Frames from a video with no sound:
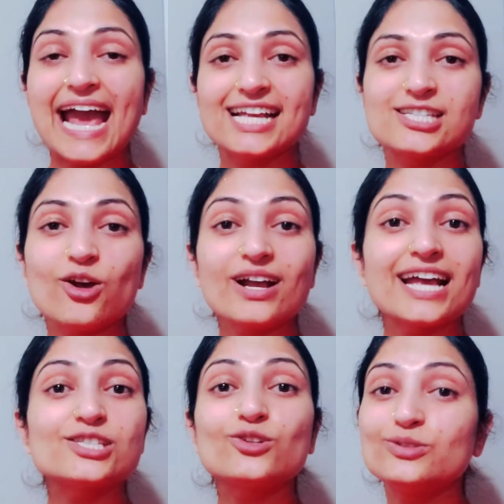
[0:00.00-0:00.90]
एज लॉन्ग
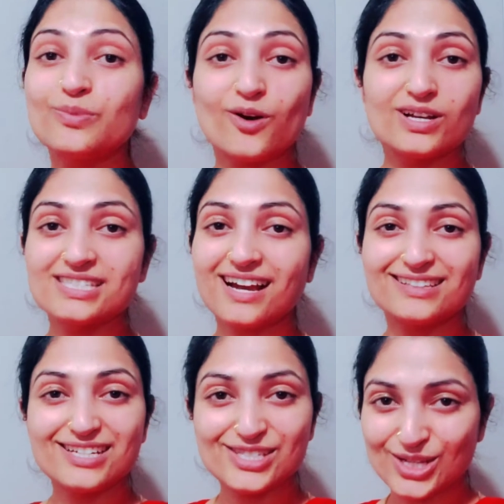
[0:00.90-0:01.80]
एज कुछ बहुत
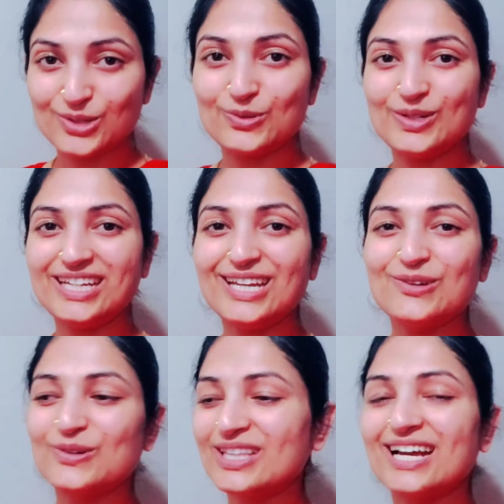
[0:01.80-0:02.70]
ज़्यादा ज़रूरी नहीं
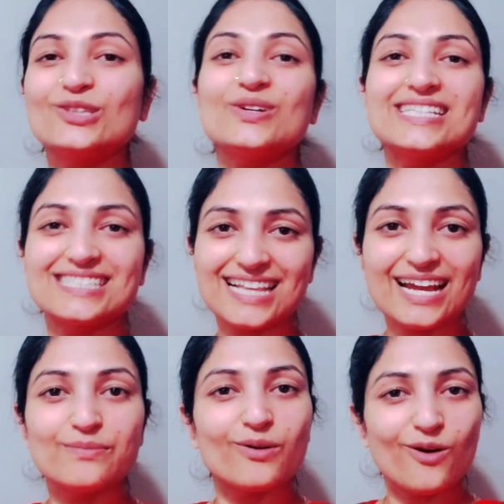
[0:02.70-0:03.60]
होता है तो इट्स
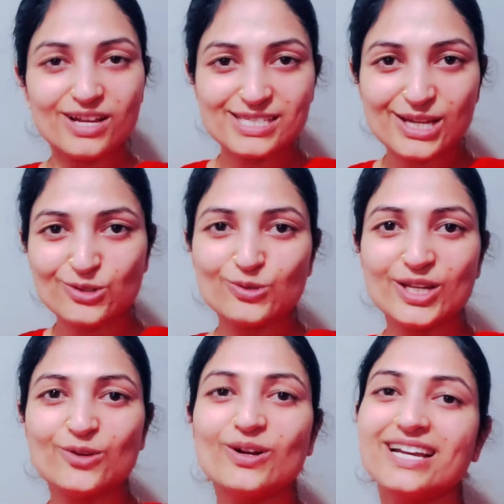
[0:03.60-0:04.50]
लाइक like बहुत
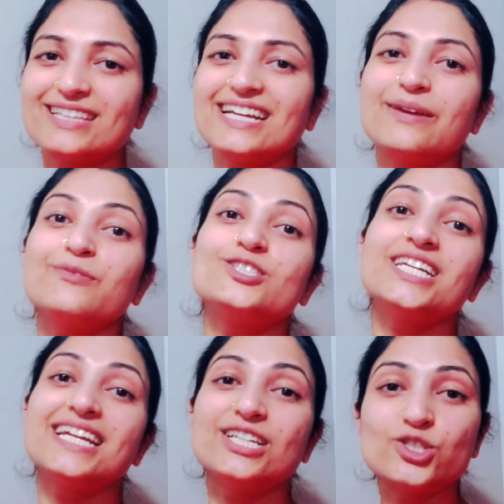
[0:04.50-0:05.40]
ज़रूरी हो गया था ये मुझे
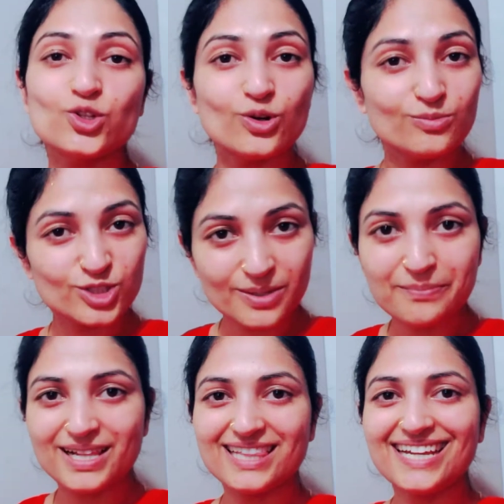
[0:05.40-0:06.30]
इन स्टोर मुझे
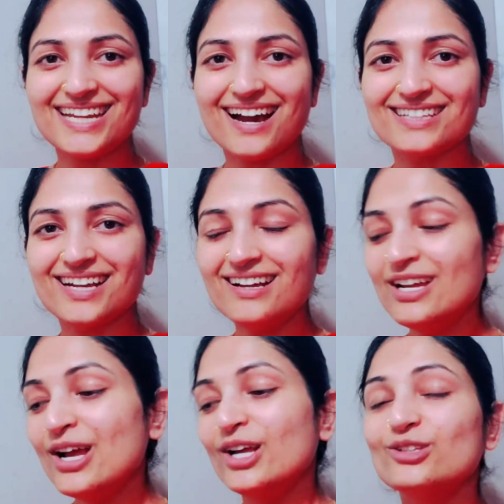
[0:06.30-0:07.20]
मिल नहीं रहा था
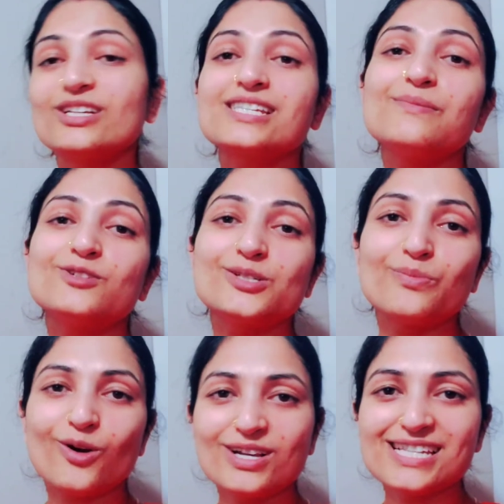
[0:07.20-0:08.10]
तो इसकी मुझे
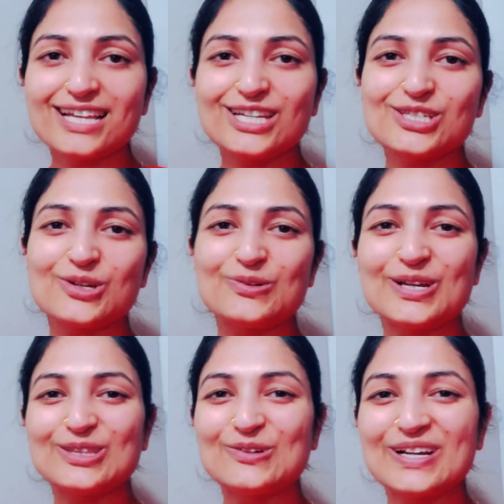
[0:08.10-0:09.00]
बहुत ज़्यादा
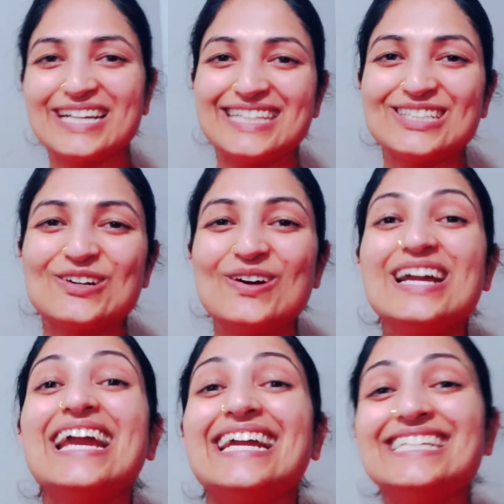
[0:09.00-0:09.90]
ज़रूरत हो गई थी तो
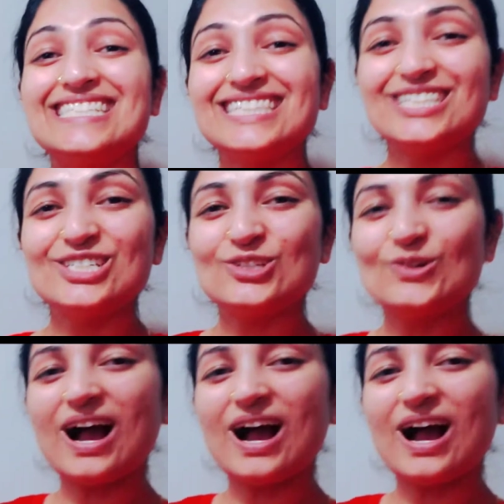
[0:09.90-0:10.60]
ईशी त्रिशु